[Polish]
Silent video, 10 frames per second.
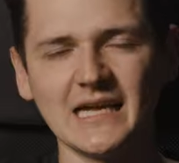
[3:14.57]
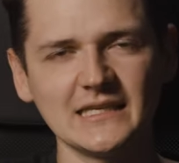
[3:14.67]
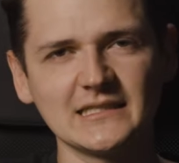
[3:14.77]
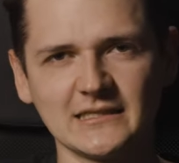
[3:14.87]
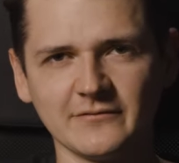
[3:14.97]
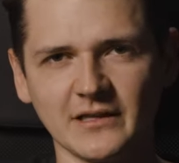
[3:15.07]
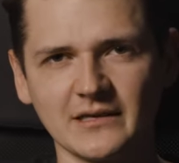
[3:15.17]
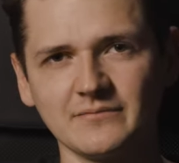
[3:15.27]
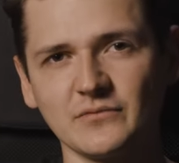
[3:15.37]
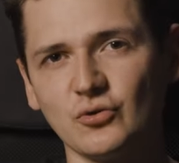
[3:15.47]
Eric
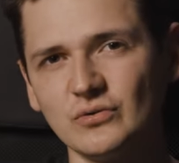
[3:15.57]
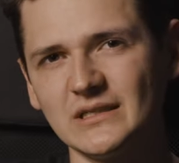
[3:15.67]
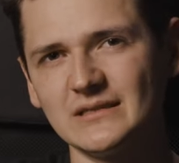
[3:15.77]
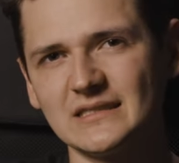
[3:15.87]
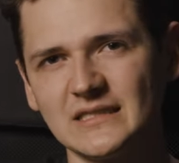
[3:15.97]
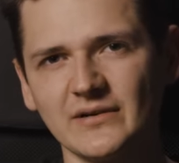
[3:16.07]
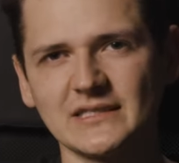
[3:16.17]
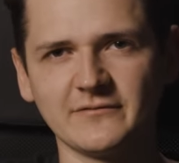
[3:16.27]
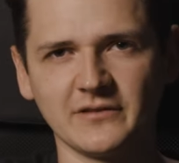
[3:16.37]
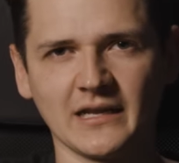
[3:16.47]
Stifler, kuzyn Steve'a
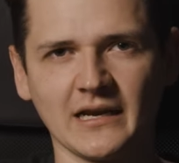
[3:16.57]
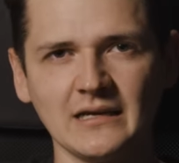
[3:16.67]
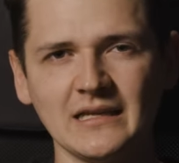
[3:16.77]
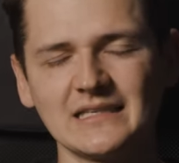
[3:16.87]
Stiflera,